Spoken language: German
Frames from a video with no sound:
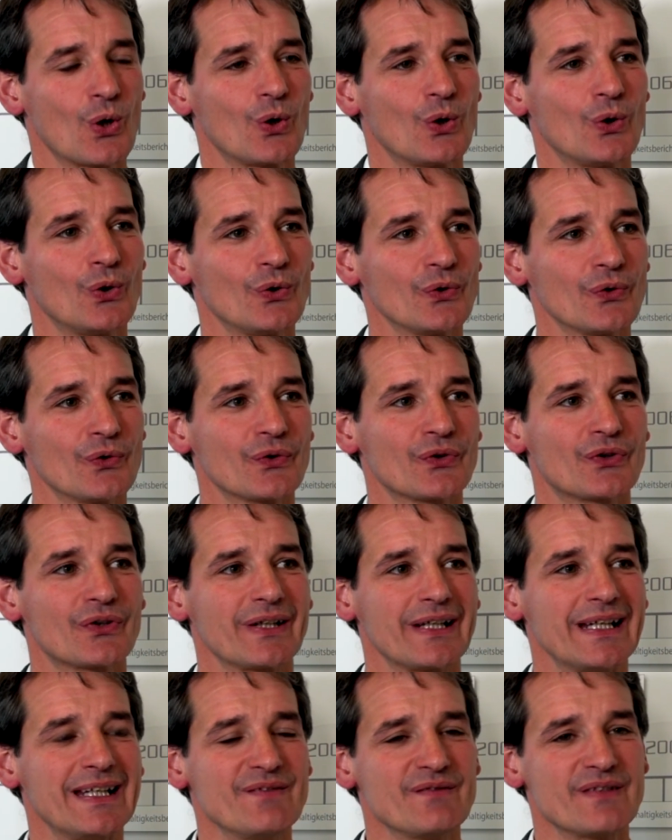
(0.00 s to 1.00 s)
und
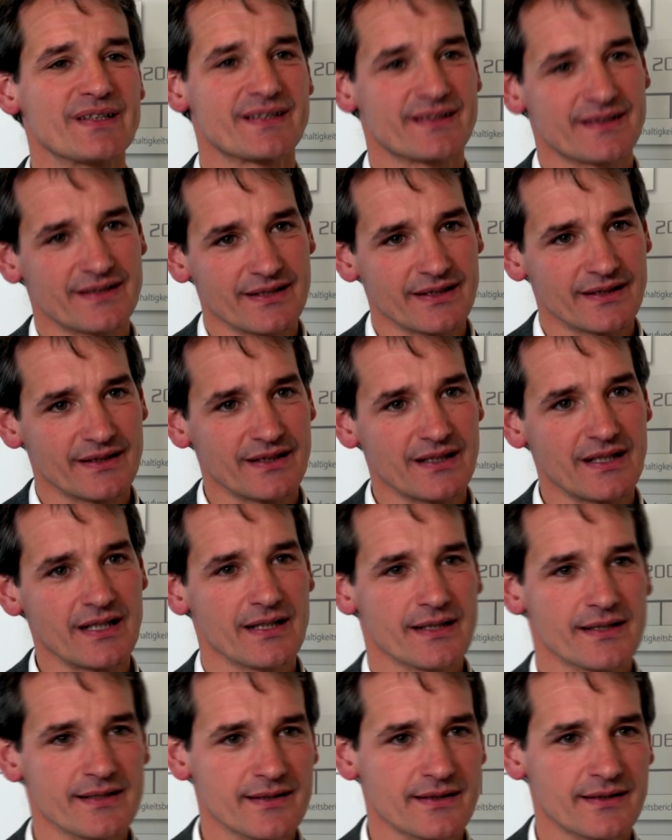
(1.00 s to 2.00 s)
investieren
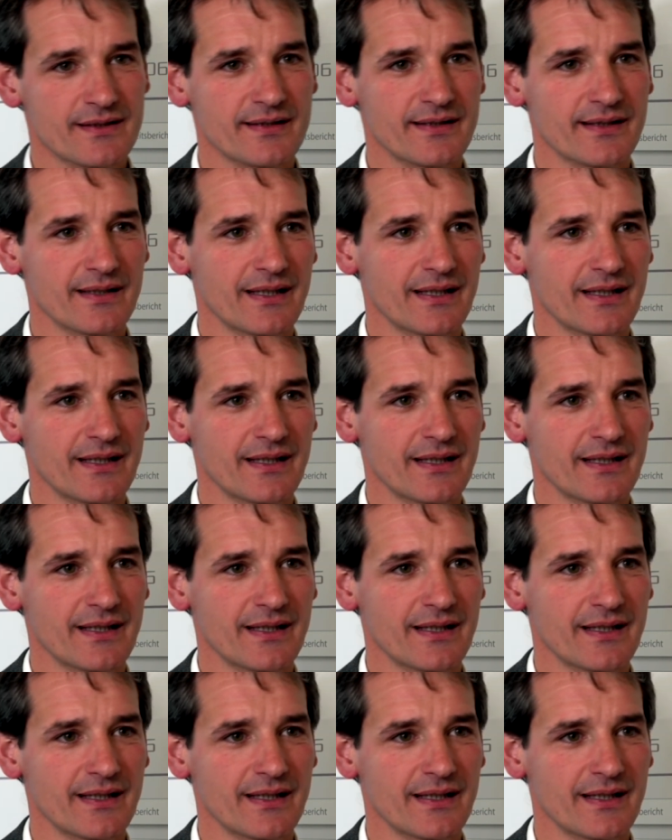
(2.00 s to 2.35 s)
jetzt